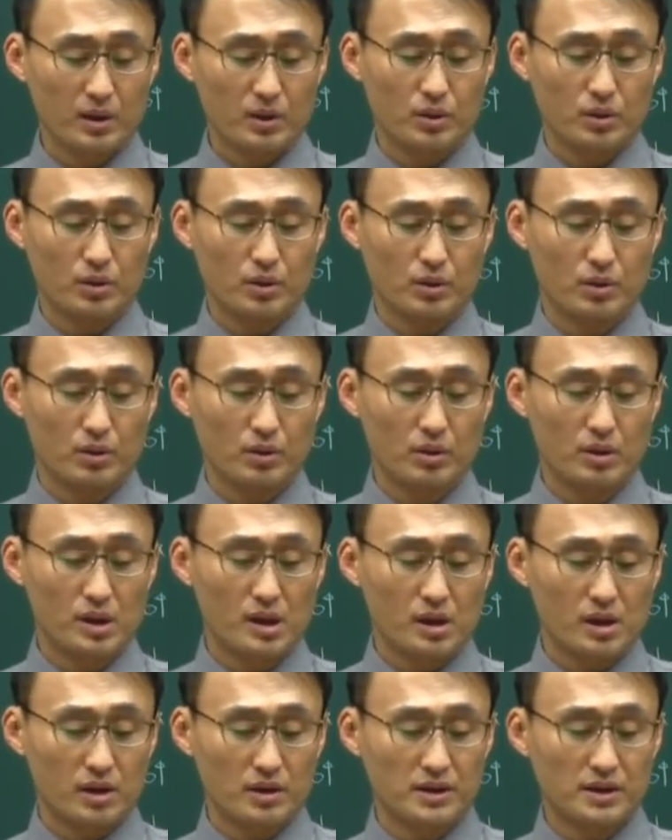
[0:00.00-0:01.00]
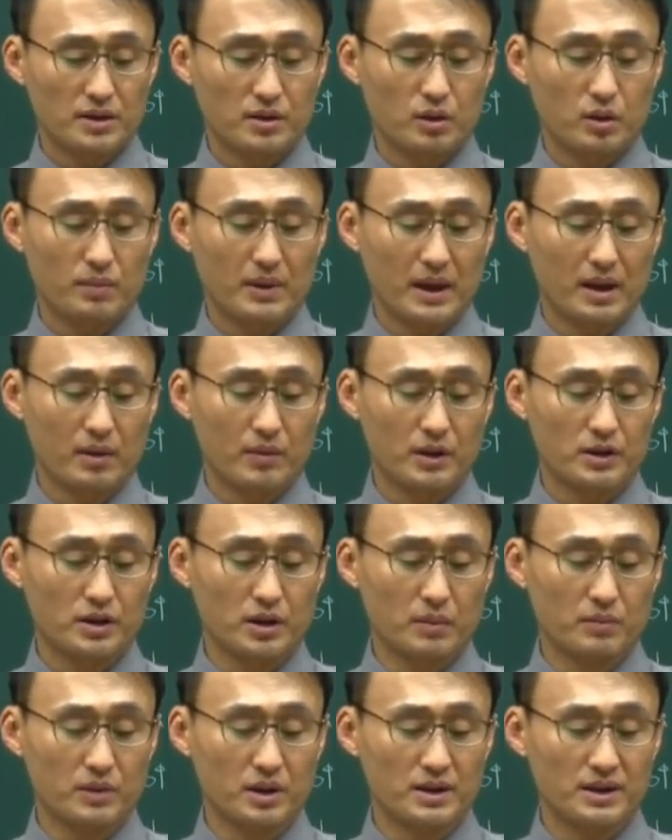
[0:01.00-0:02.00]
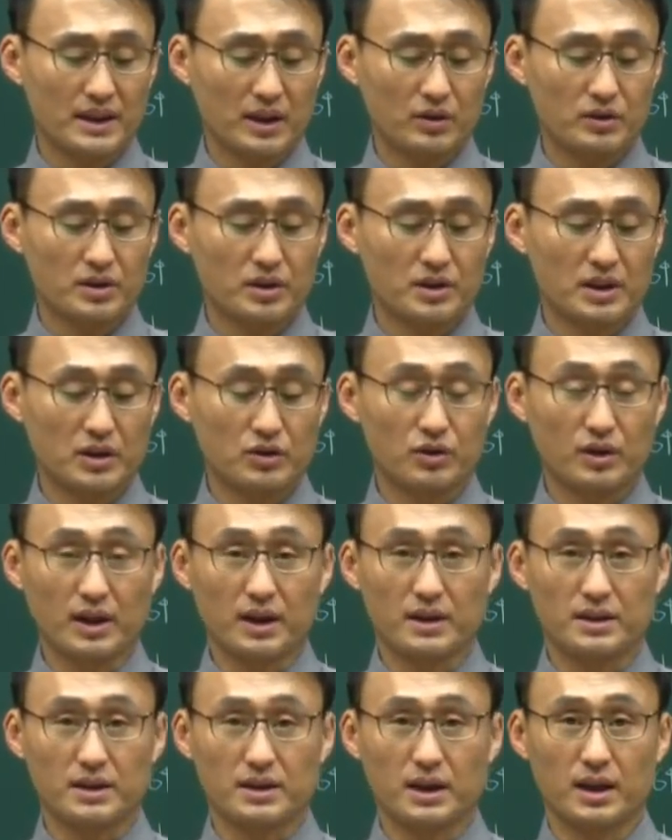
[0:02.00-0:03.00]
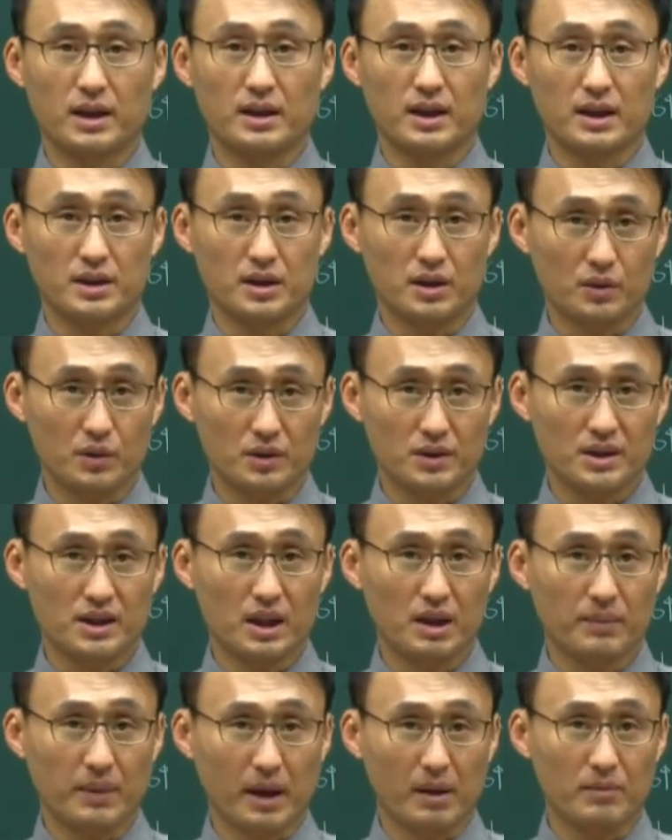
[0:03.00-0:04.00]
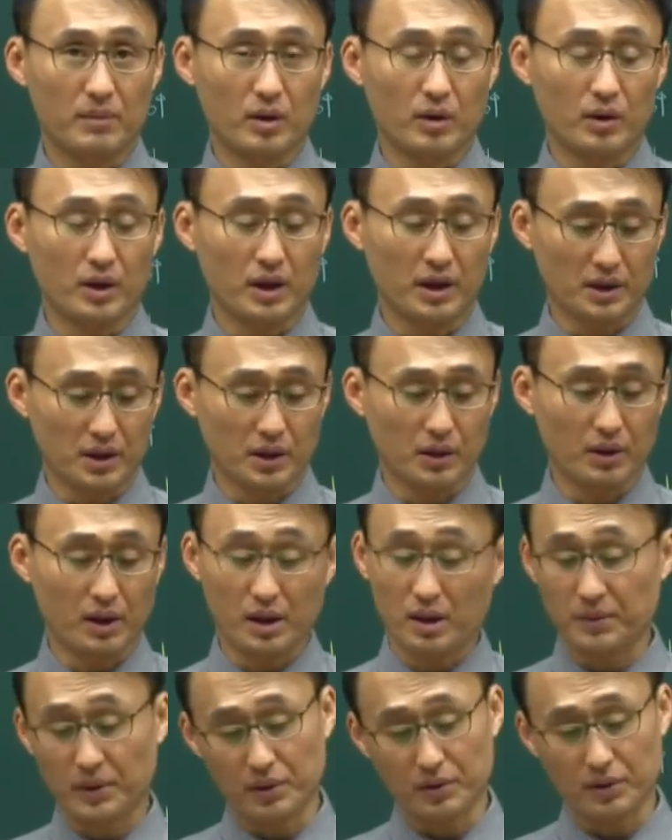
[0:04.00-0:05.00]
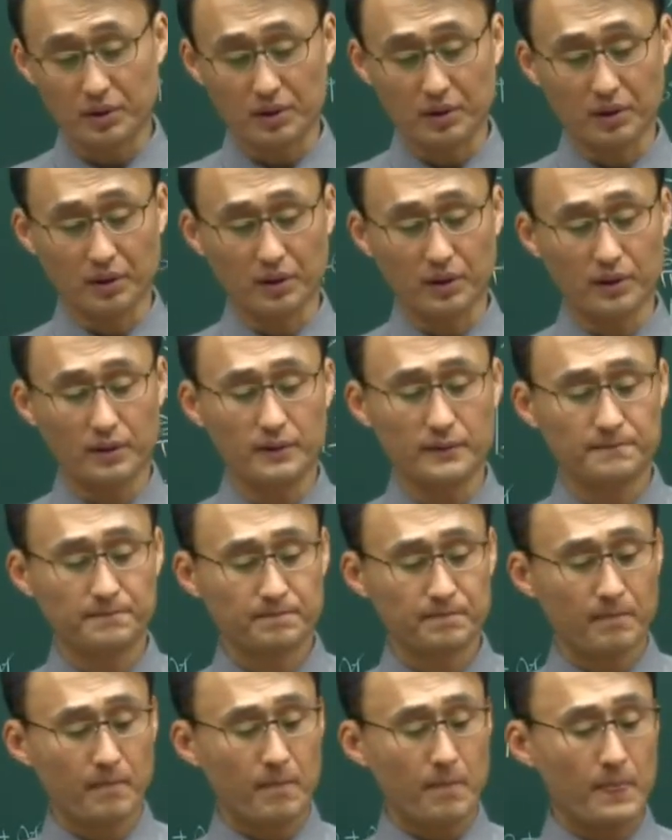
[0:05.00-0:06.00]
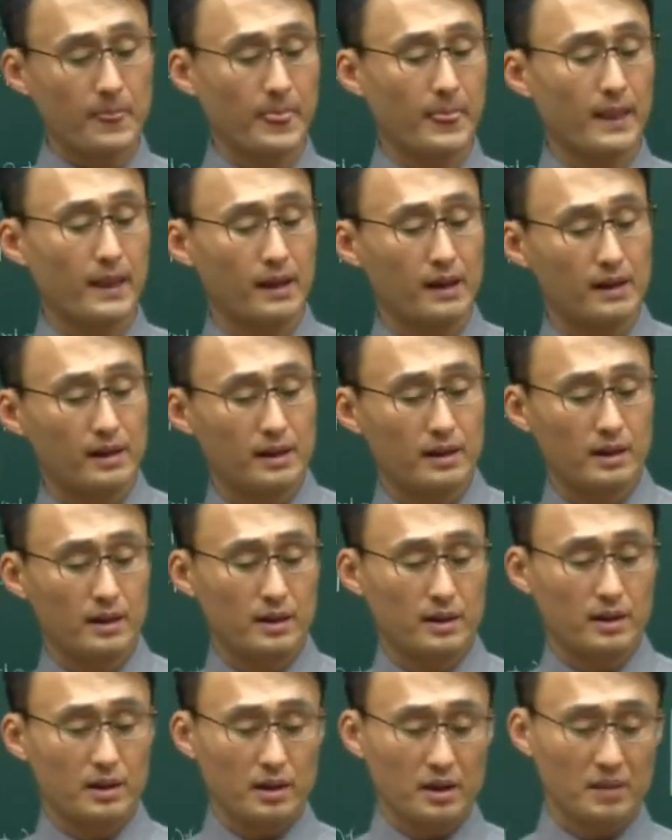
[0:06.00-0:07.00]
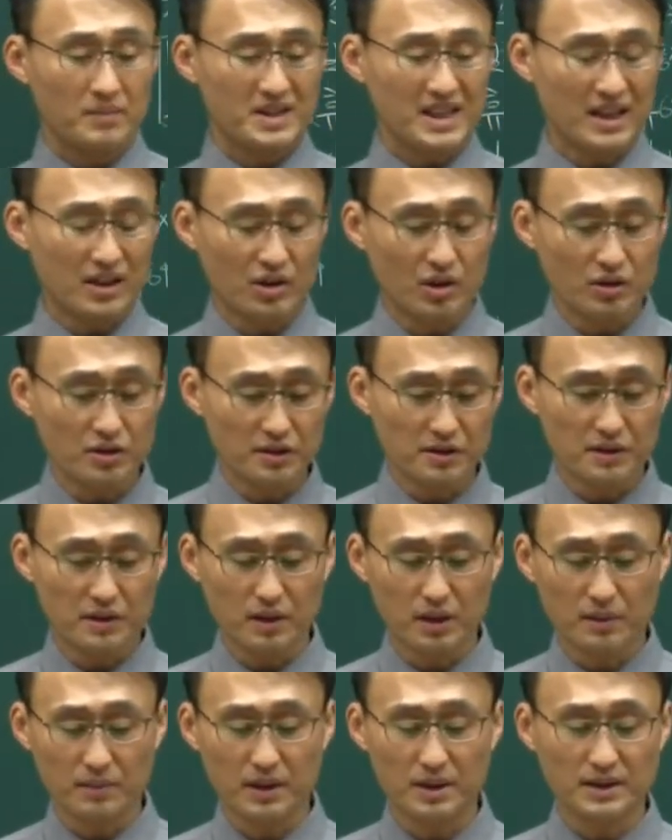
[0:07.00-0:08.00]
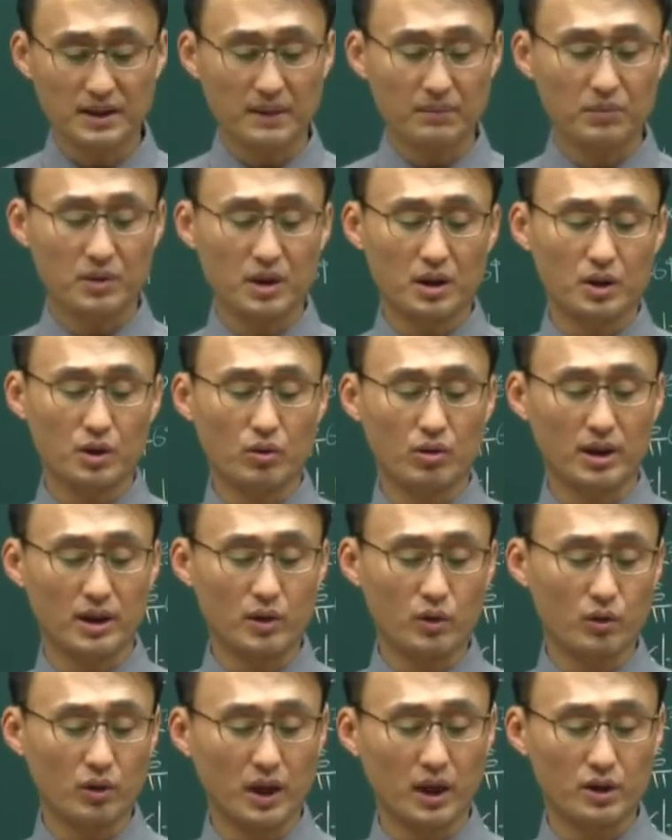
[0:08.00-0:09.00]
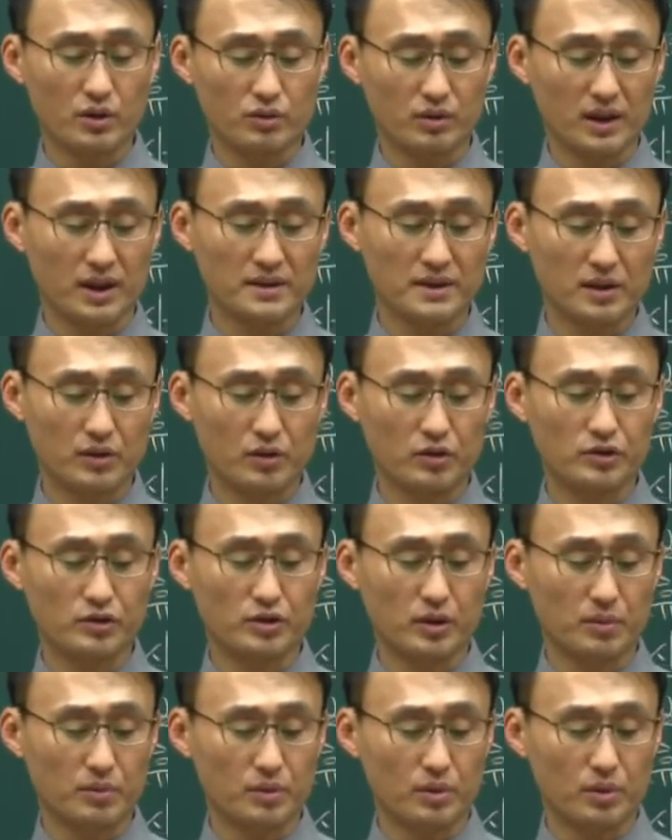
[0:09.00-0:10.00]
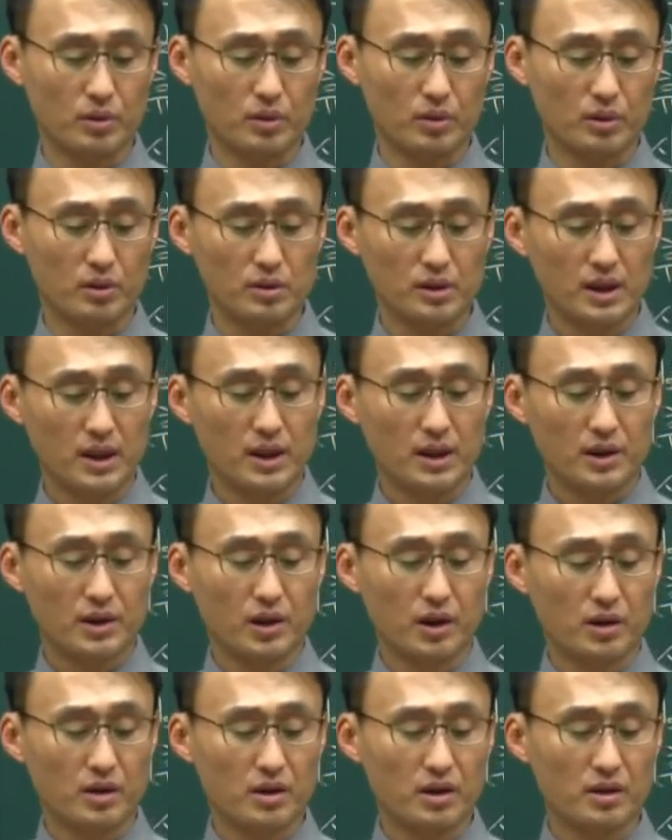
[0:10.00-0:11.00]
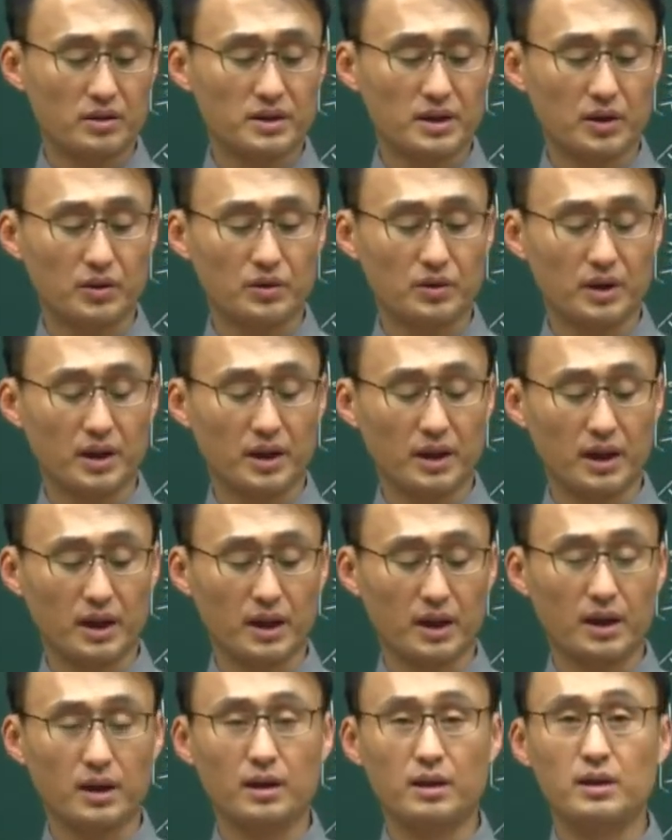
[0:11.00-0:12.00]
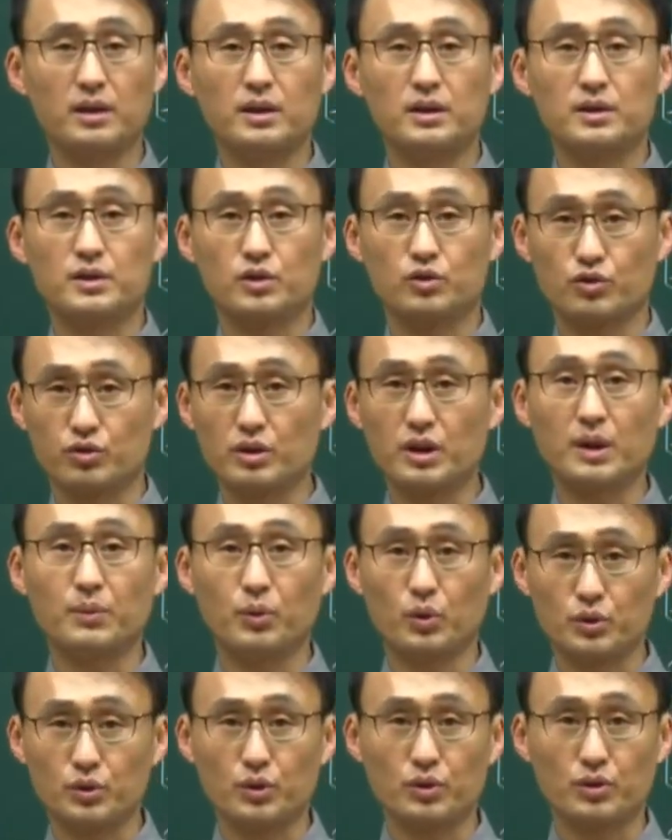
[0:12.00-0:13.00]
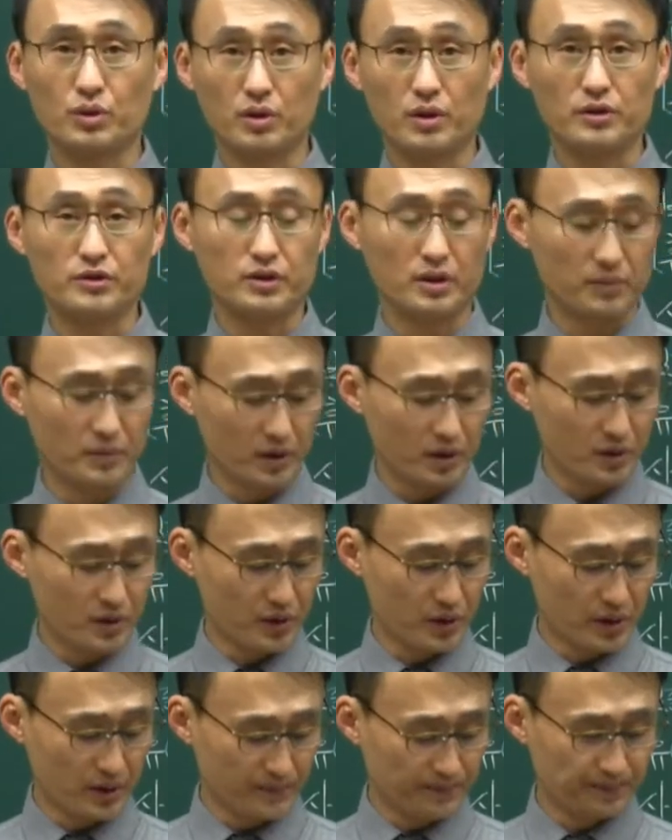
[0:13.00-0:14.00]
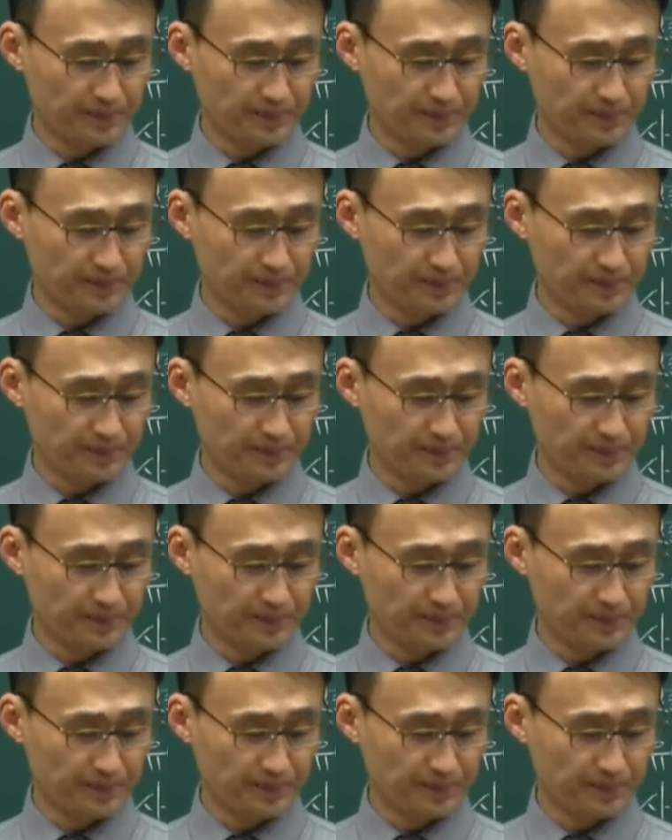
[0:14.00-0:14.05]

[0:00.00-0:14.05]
또 거짓으로 반납할 수 없는 사유서를 제출한 자, 다 시도지사 100만 원의 과태료 아까 배웠던 거. 그럼 자격 취소되면 3년 동안 공인중개사 들 수 없고 결격 사유도 되니까 중개 보조원도 들 수 없는 거죠.